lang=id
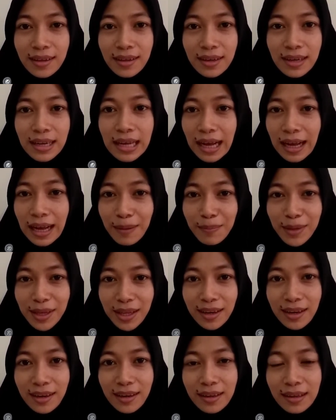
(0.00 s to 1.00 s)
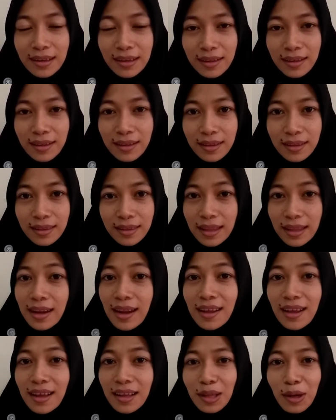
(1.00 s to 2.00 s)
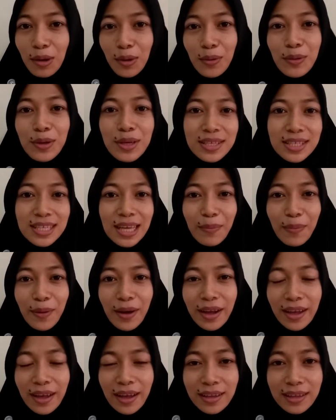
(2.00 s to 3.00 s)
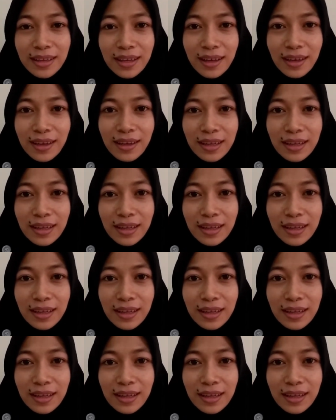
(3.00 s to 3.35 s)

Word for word: dia hamil tidak diketahui siapa ayahnya